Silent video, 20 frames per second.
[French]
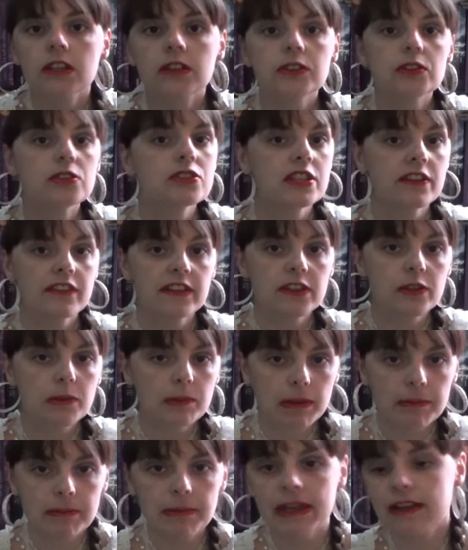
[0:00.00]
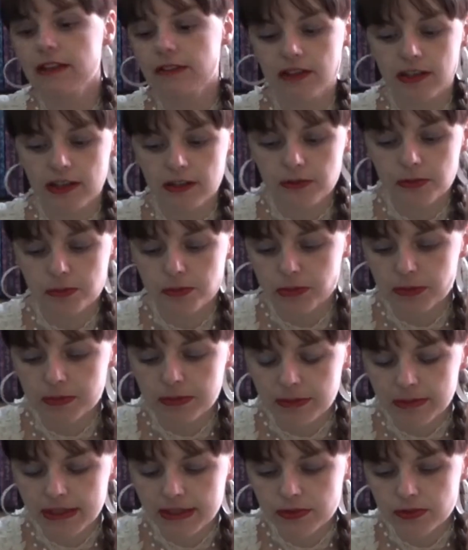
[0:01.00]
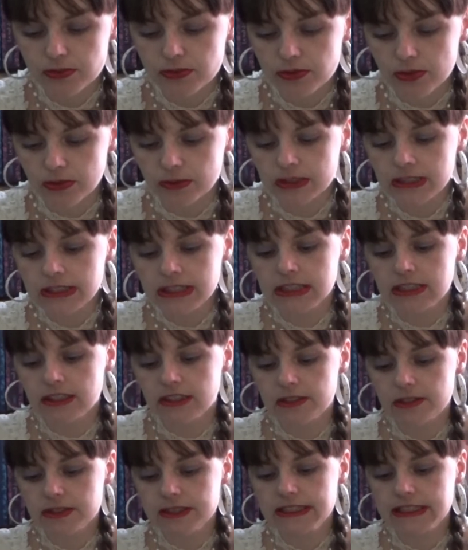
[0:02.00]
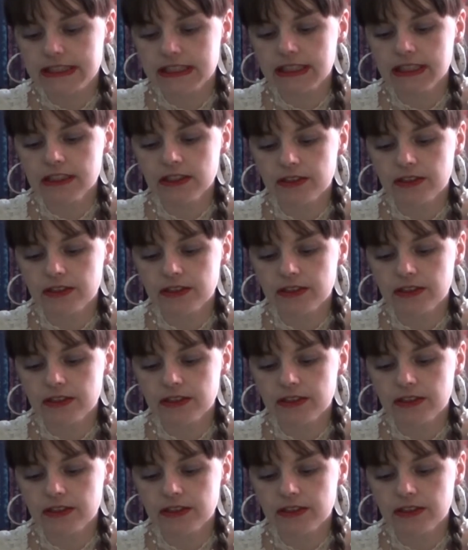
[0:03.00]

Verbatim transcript: que j'avais dans ma palme Voilà depuis pas mal de temps. C'est